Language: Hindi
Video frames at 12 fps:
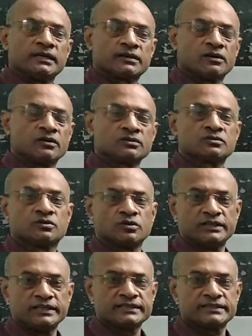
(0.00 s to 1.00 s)
अकाउंट
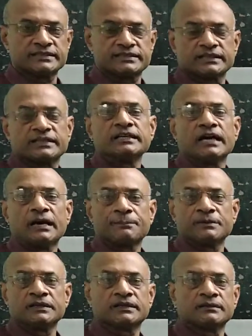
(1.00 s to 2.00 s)
खोलिए जिससे कि
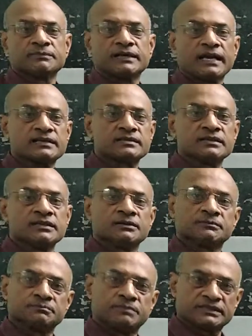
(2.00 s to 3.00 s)
आप इनकम टैक्स
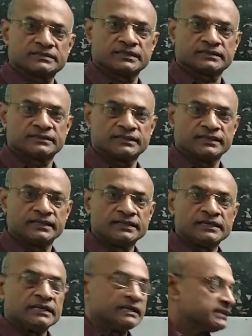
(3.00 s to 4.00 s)
बच सकते हैं
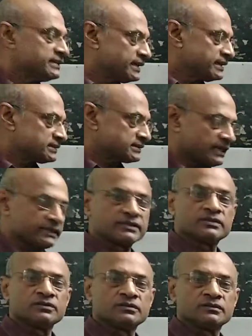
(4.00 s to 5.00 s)
ये
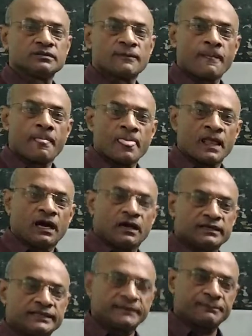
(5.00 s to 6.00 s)
थैंक यू
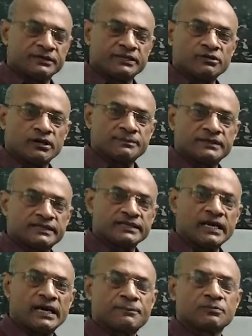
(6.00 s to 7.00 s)
और ये वीडियो आप
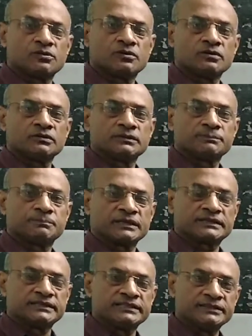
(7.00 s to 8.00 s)
देखिए आपको
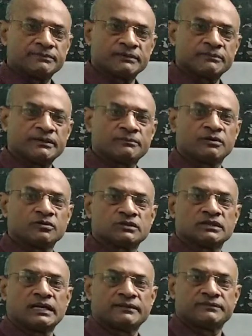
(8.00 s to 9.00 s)
जीवन में
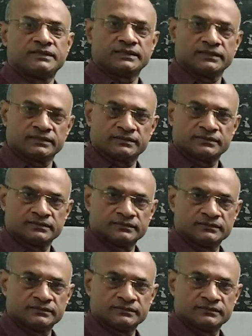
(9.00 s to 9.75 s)
बहुत लाभ देंगे